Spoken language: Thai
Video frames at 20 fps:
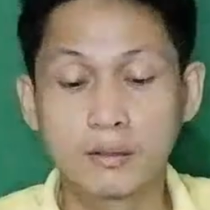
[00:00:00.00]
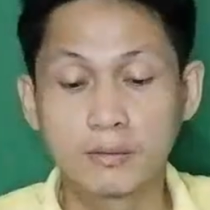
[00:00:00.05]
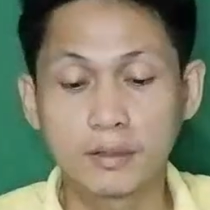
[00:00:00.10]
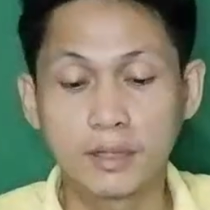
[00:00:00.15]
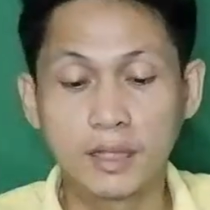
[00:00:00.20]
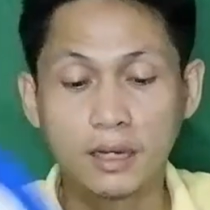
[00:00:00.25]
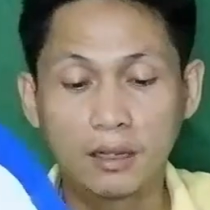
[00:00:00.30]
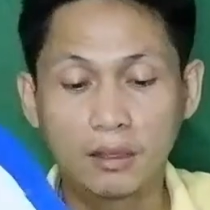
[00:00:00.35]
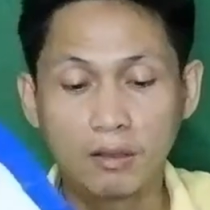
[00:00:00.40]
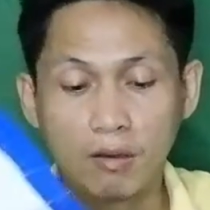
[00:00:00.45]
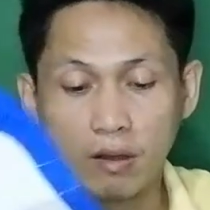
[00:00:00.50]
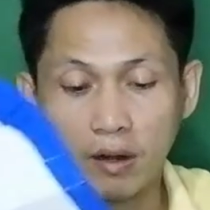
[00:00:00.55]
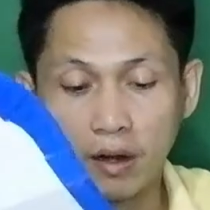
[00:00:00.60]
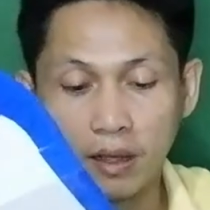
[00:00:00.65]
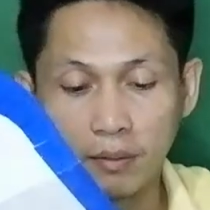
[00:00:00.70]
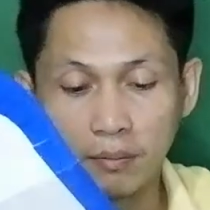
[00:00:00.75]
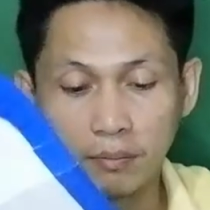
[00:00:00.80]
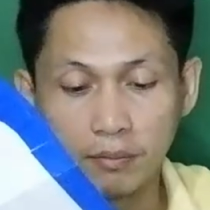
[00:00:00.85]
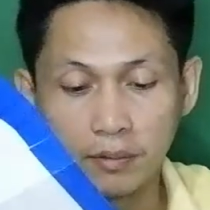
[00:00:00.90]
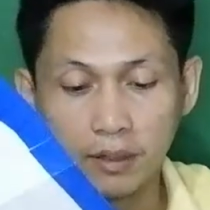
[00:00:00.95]
ติดก่อนนะครั
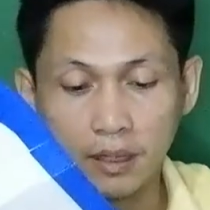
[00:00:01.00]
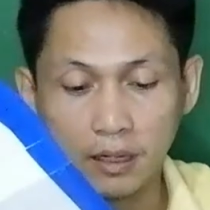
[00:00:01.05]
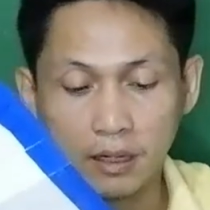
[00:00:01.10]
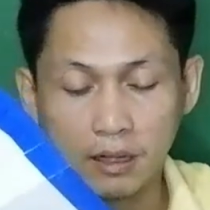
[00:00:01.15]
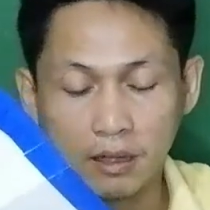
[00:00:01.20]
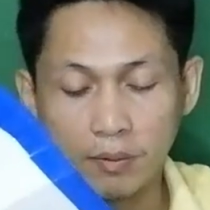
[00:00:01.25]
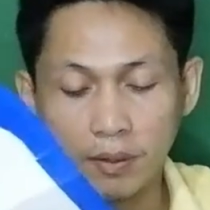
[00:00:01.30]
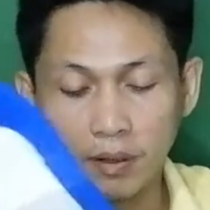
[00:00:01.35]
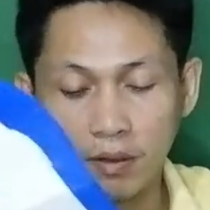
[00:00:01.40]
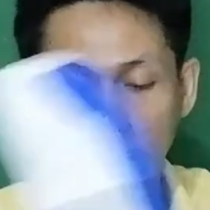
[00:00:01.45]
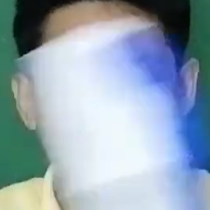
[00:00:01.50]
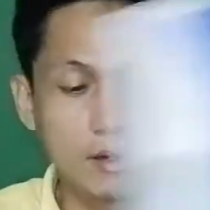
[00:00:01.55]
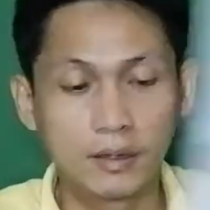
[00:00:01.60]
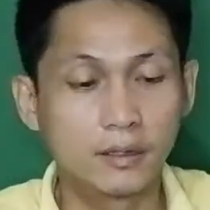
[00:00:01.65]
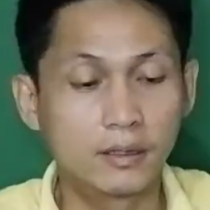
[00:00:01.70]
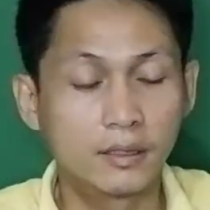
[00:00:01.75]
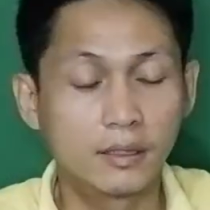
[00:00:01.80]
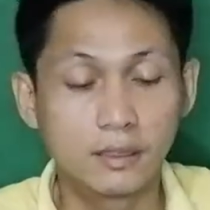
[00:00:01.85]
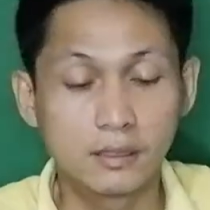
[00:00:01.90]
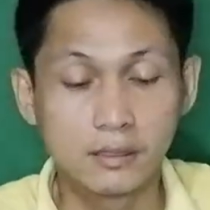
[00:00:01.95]
บติดเข้าไปก่อน
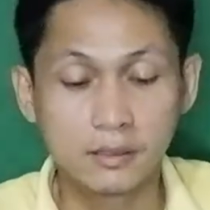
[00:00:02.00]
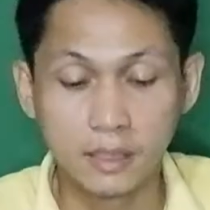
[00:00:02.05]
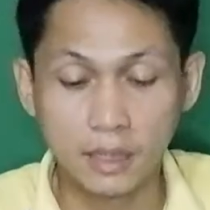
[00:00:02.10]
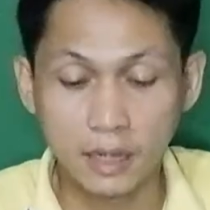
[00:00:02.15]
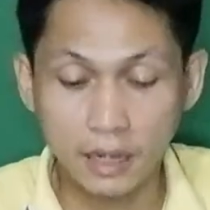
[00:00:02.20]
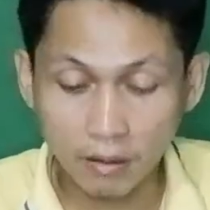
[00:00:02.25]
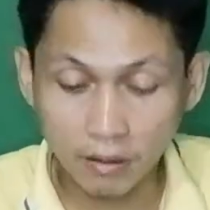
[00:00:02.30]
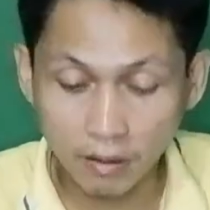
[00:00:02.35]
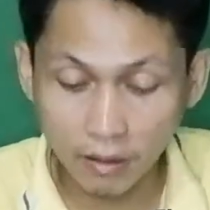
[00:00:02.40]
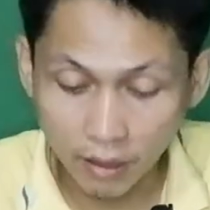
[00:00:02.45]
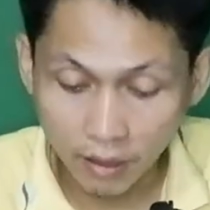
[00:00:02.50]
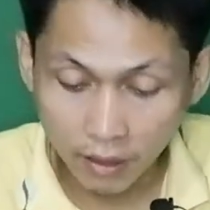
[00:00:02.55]
เสร็จแล้วก็